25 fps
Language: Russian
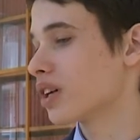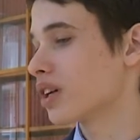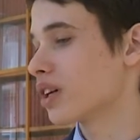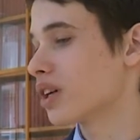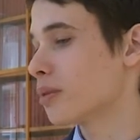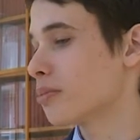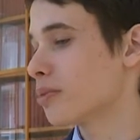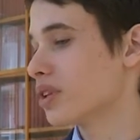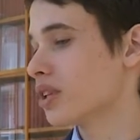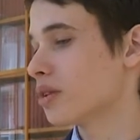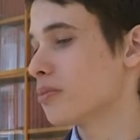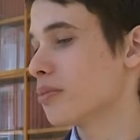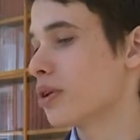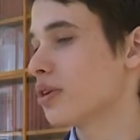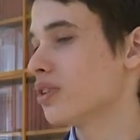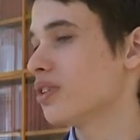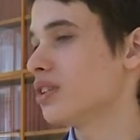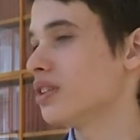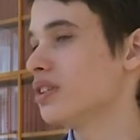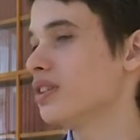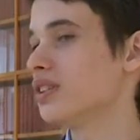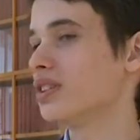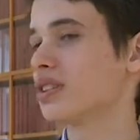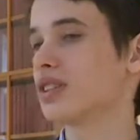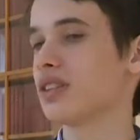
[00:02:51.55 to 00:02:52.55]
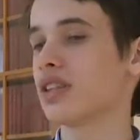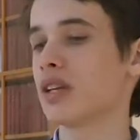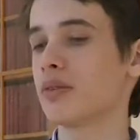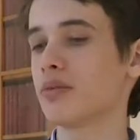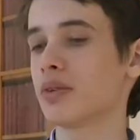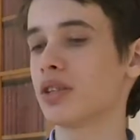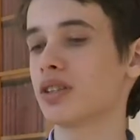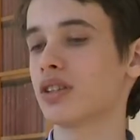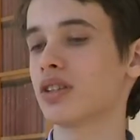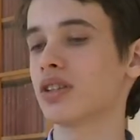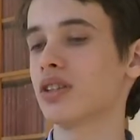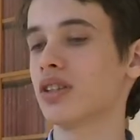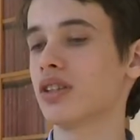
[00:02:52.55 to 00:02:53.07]
как я понимаю, единственное
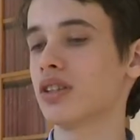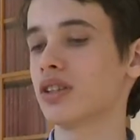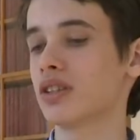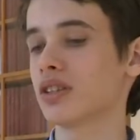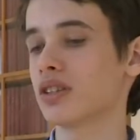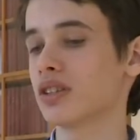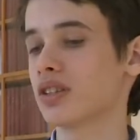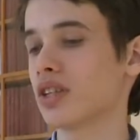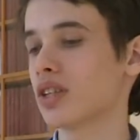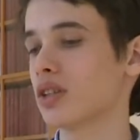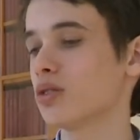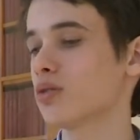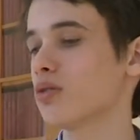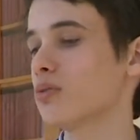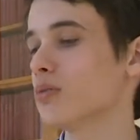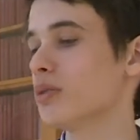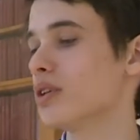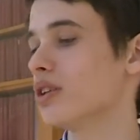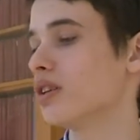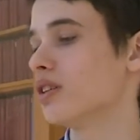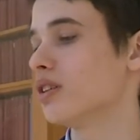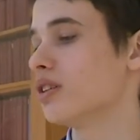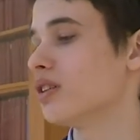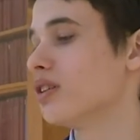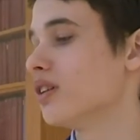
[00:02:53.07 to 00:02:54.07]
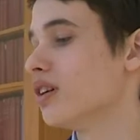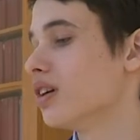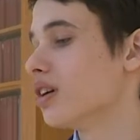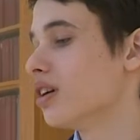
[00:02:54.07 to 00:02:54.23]
место, где есть астрономия,